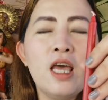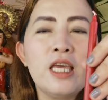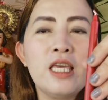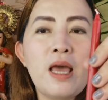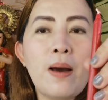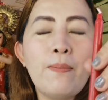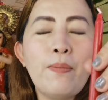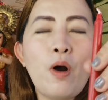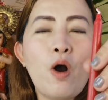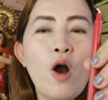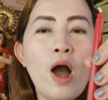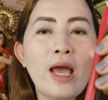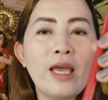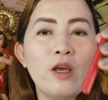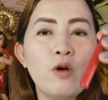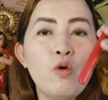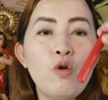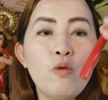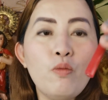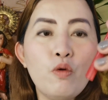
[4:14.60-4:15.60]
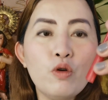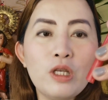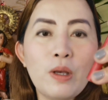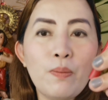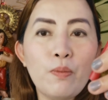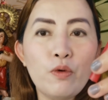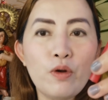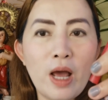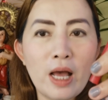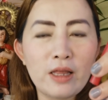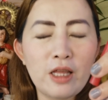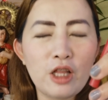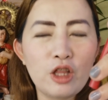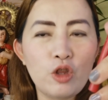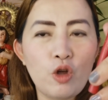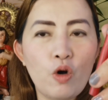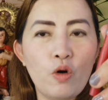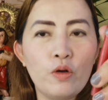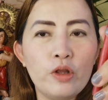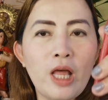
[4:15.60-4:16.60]
Yan po ay uubusin po natin
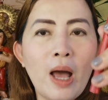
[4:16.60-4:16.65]
to.